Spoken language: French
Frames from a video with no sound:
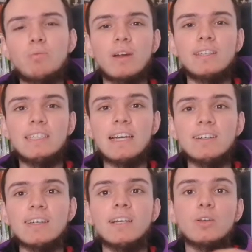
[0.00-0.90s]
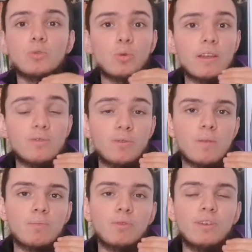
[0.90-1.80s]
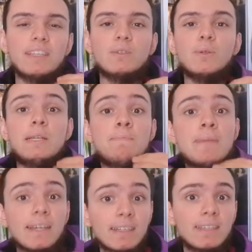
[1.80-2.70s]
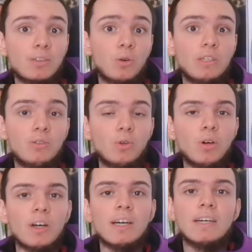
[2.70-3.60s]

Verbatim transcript: pour la Ligue 1, soit ils veulent prouver qu'ils méritent d'être en Ligue 2